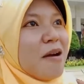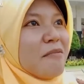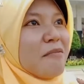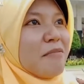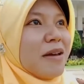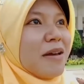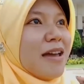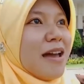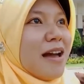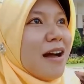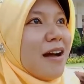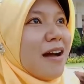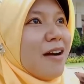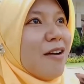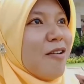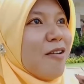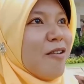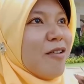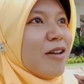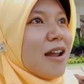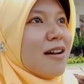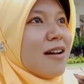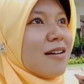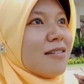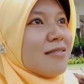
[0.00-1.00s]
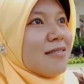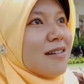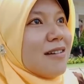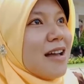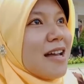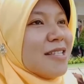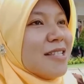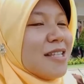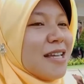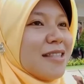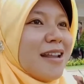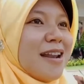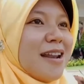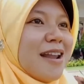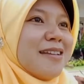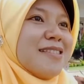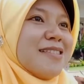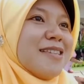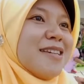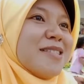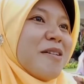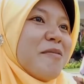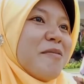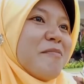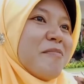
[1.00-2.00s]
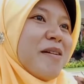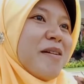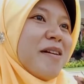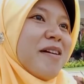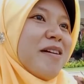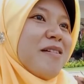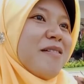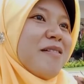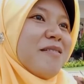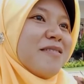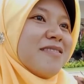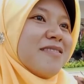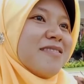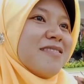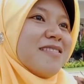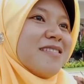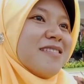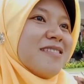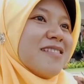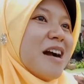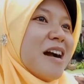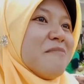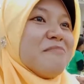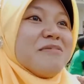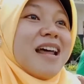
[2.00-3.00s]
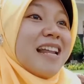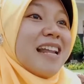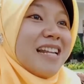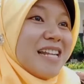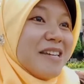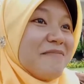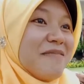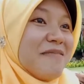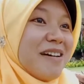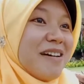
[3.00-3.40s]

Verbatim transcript: apa ya orang hajatan aja sampai nggak berani